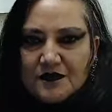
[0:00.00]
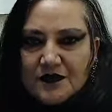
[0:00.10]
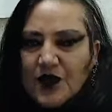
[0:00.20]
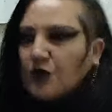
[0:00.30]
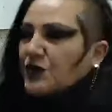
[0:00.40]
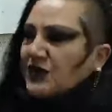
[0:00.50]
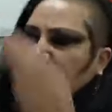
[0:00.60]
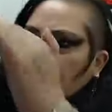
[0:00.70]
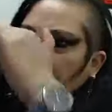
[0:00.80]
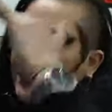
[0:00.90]
Como si
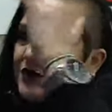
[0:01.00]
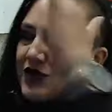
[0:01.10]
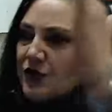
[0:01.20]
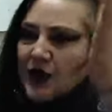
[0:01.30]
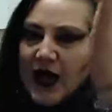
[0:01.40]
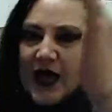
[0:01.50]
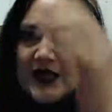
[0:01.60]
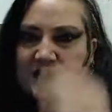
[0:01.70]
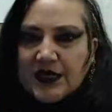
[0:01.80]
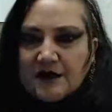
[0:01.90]
estuviéramos en una
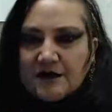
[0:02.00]
guerra.